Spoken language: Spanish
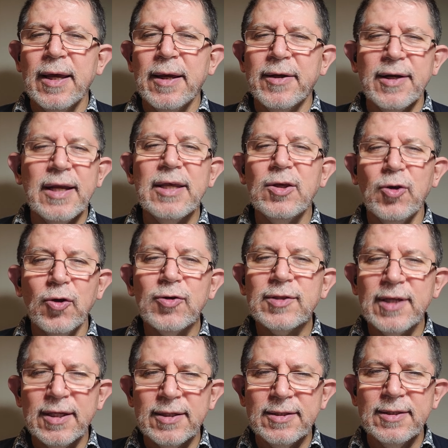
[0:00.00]

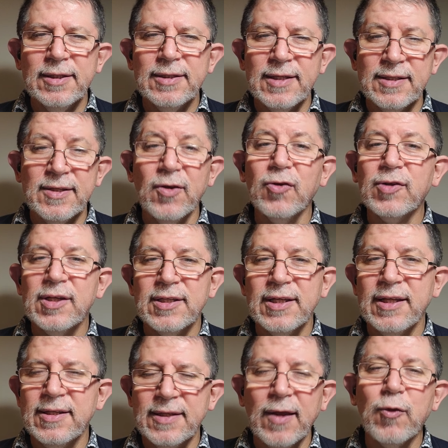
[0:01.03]
religiosas y sacerdotes
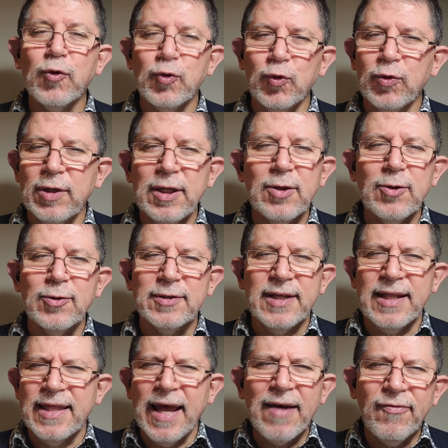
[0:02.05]
en Estados Unidos,
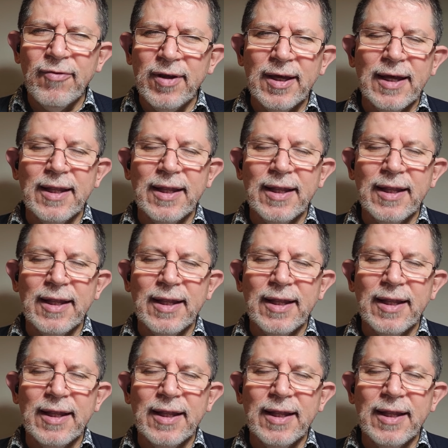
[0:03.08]
en África,